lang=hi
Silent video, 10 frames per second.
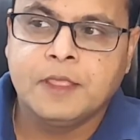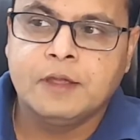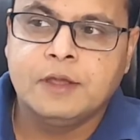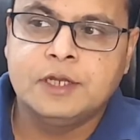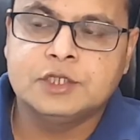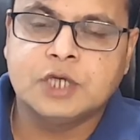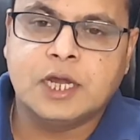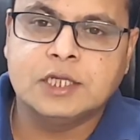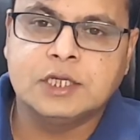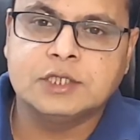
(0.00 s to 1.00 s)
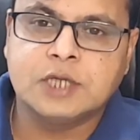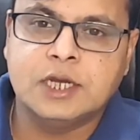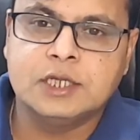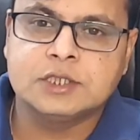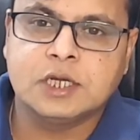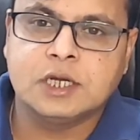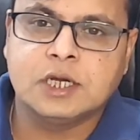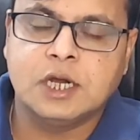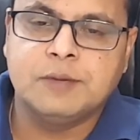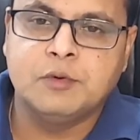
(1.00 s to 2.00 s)
यानी चार हज़ार चालीस तक
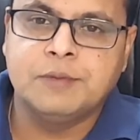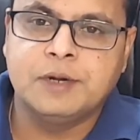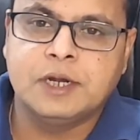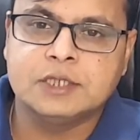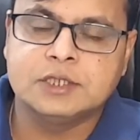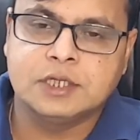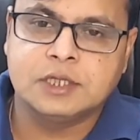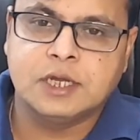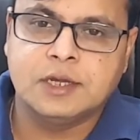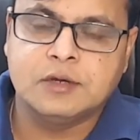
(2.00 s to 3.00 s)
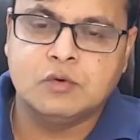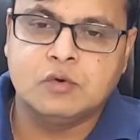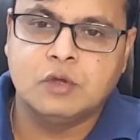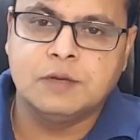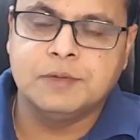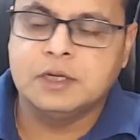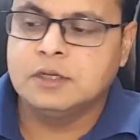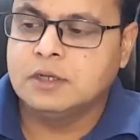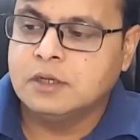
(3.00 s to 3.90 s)
का मूवमेंट आज दिखता है क्रूड ऑयल में